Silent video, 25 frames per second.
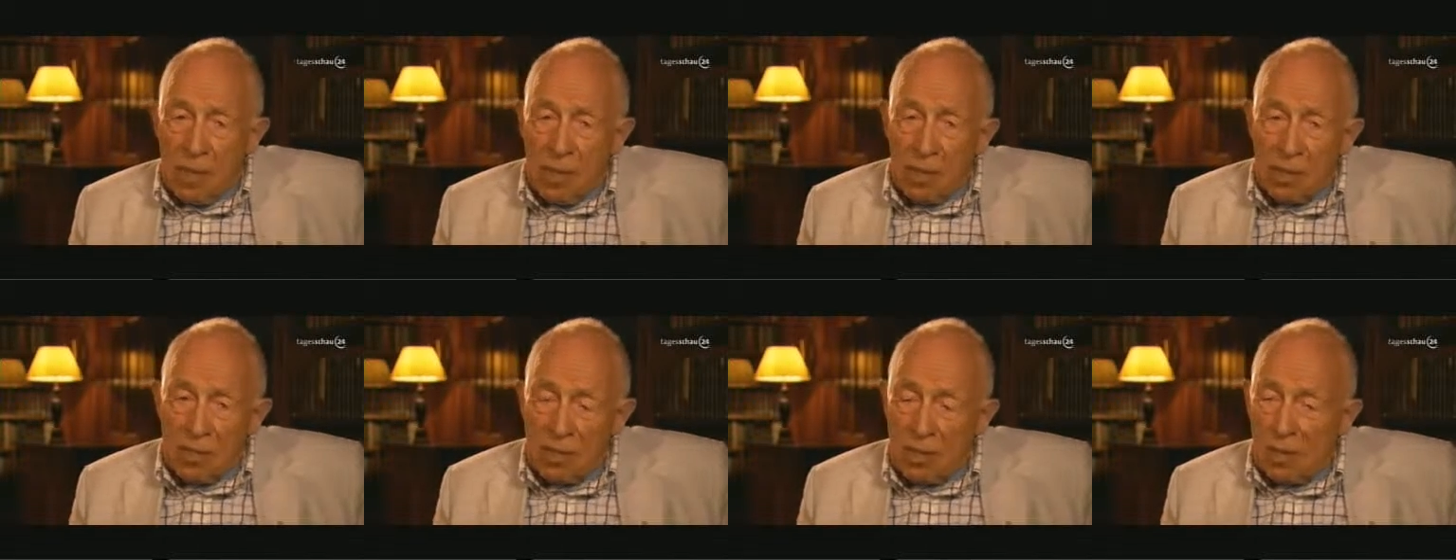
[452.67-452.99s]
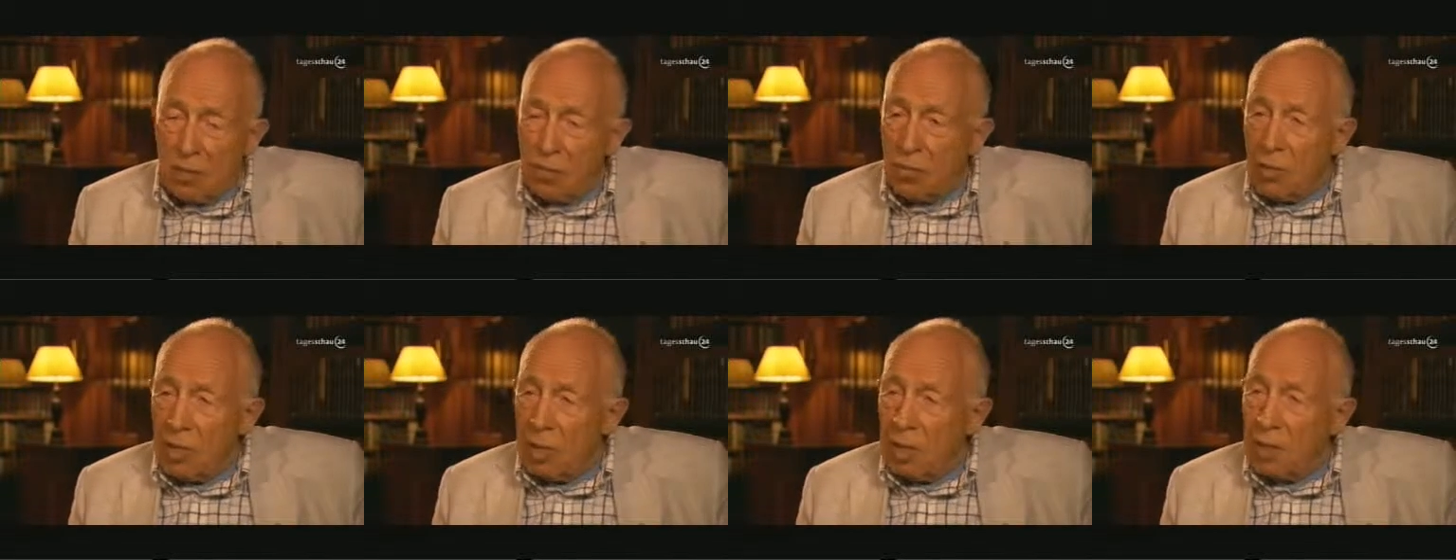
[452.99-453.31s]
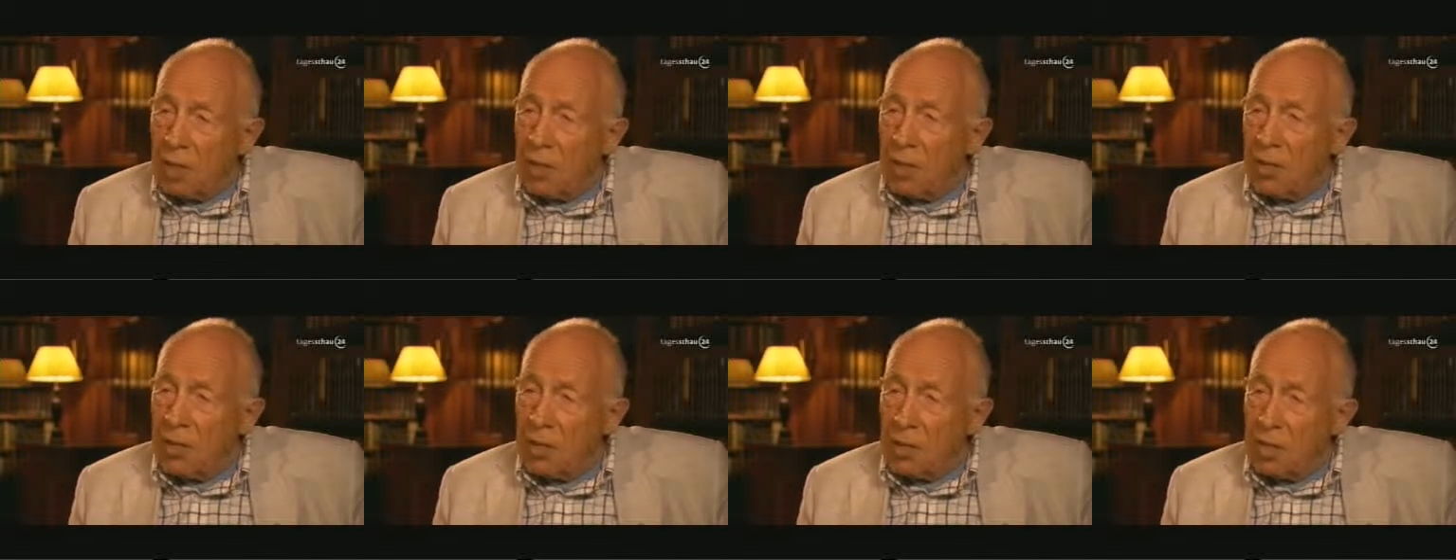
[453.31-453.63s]
äh,
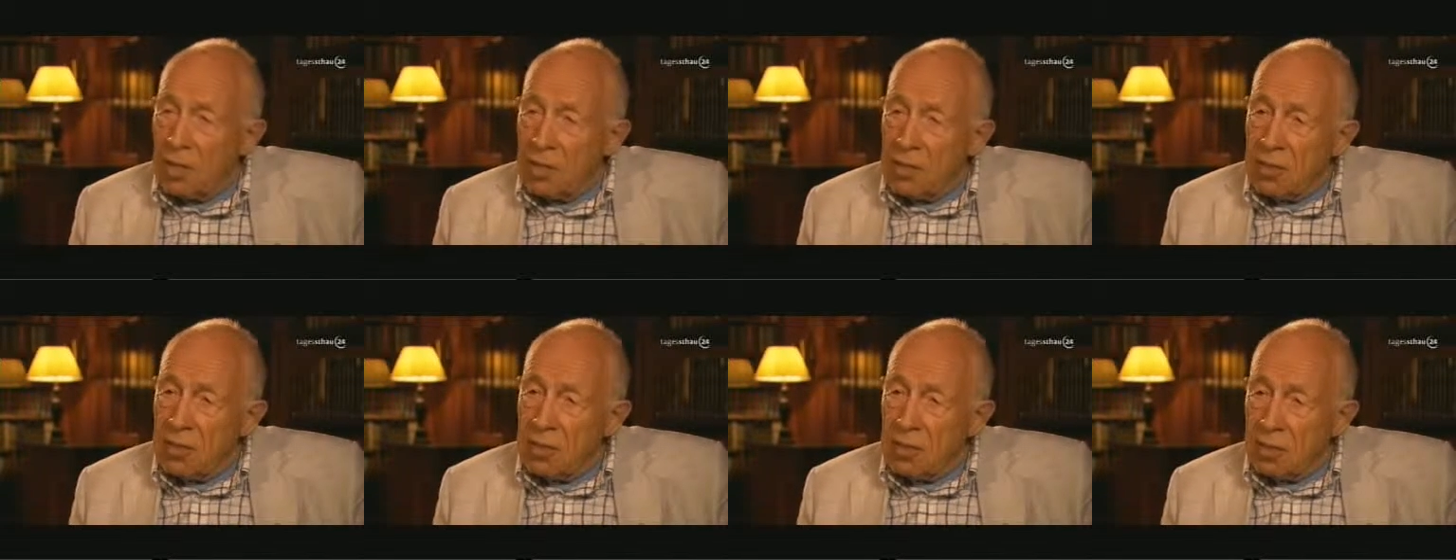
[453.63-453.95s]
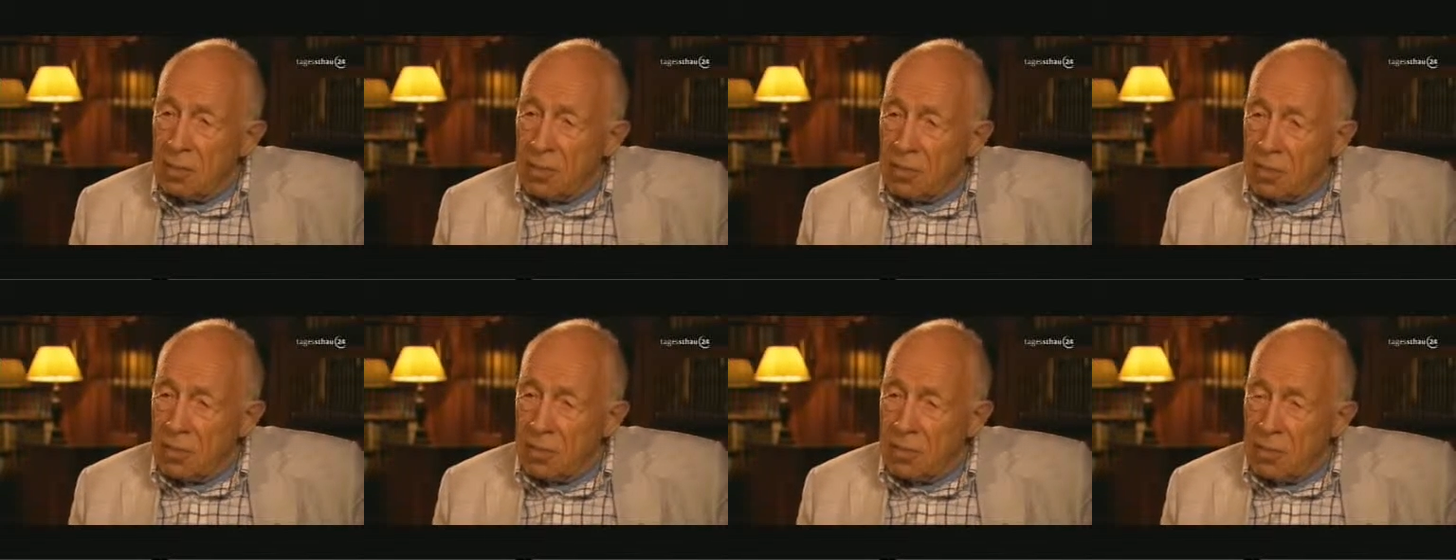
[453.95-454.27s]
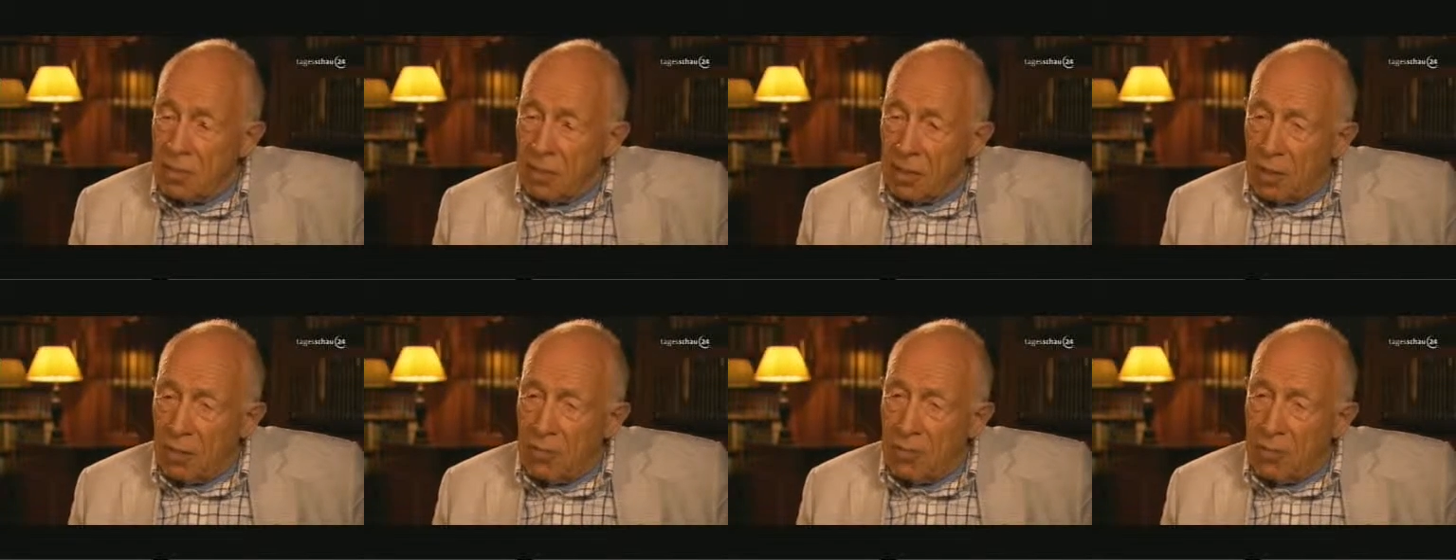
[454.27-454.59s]
singuläre Interesse jetzt des
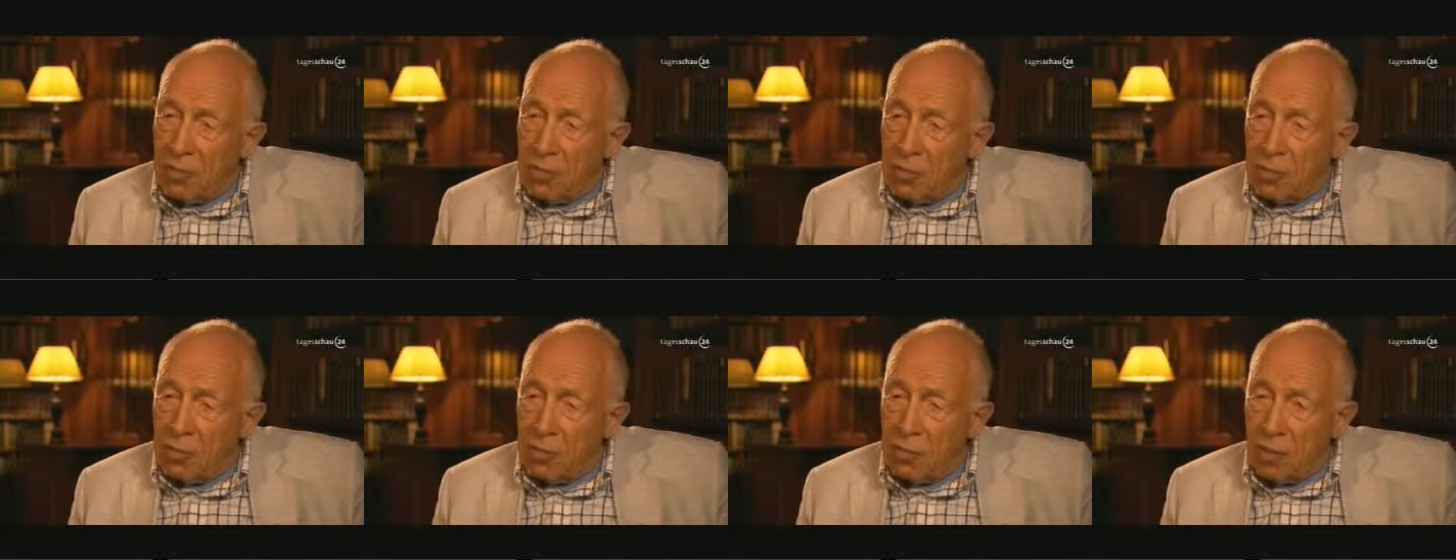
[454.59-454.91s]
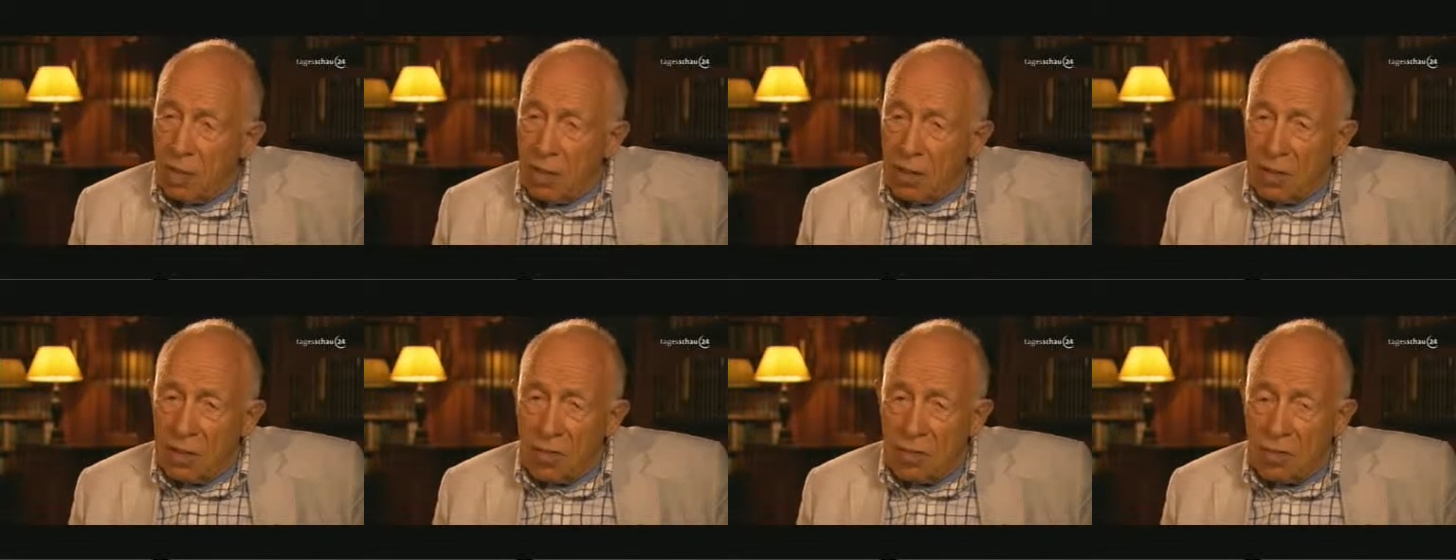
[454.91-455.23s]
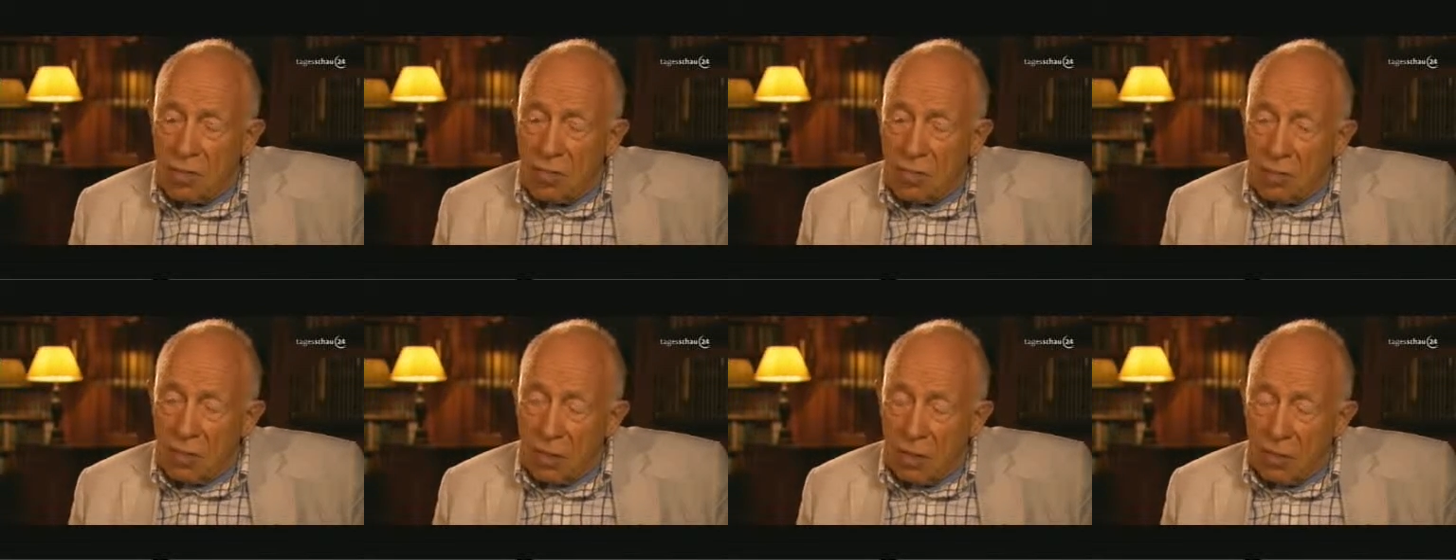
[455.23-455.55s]
betreffenden
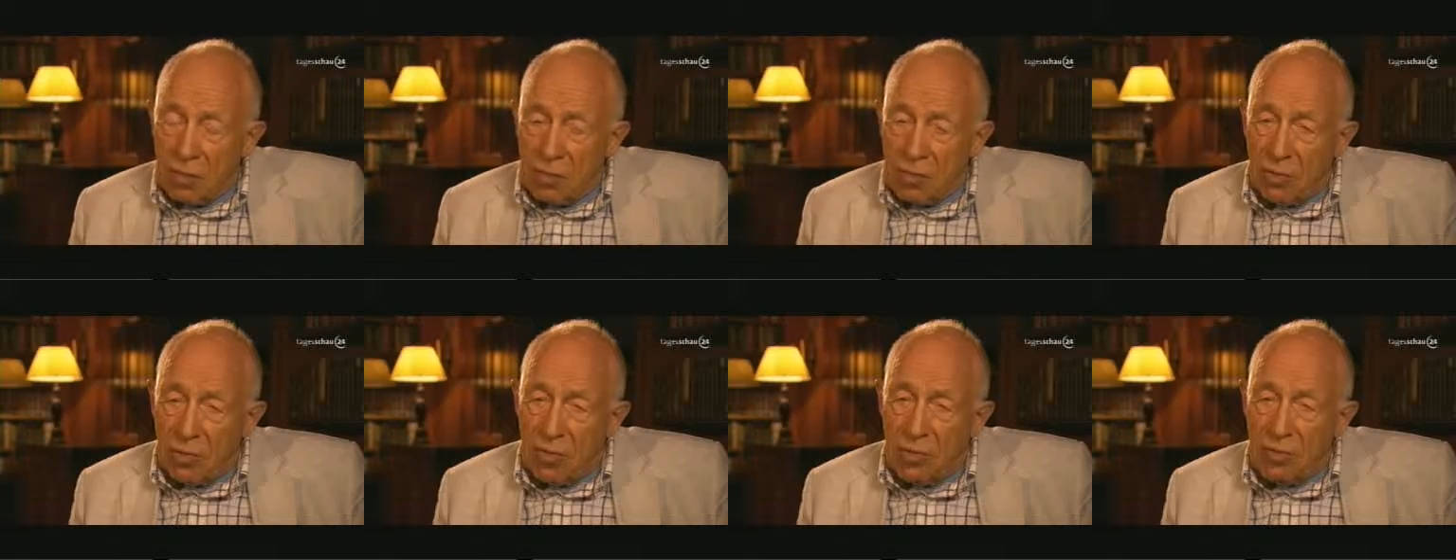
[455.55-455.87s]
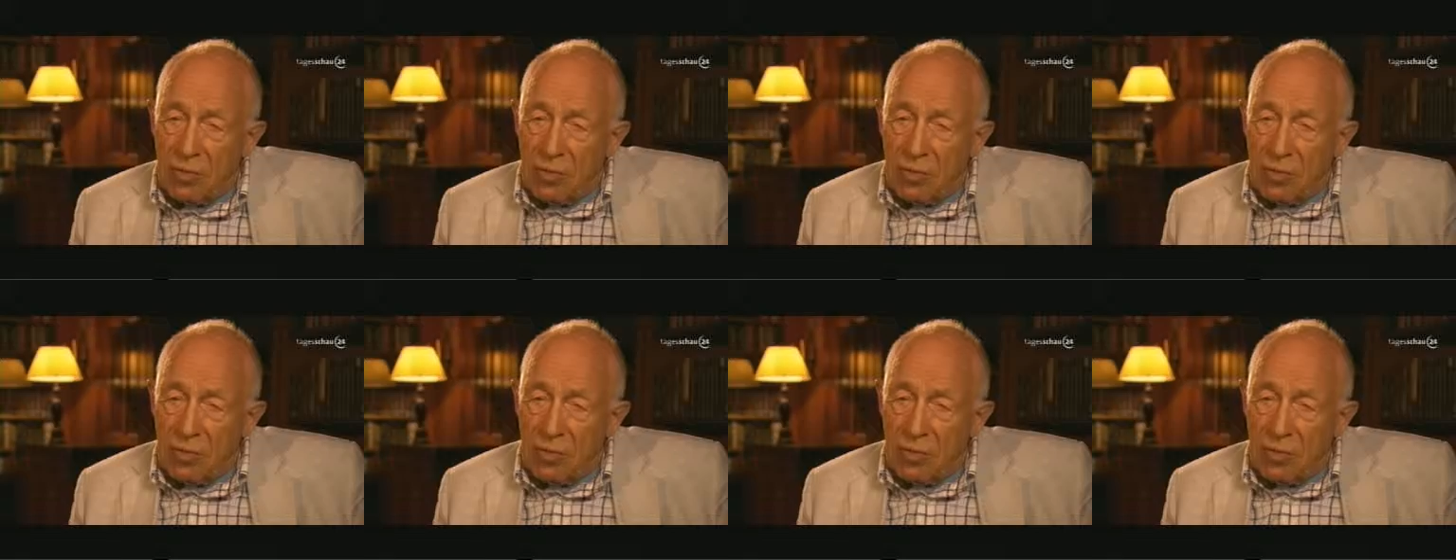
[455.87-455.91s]
Journalisten oder auch der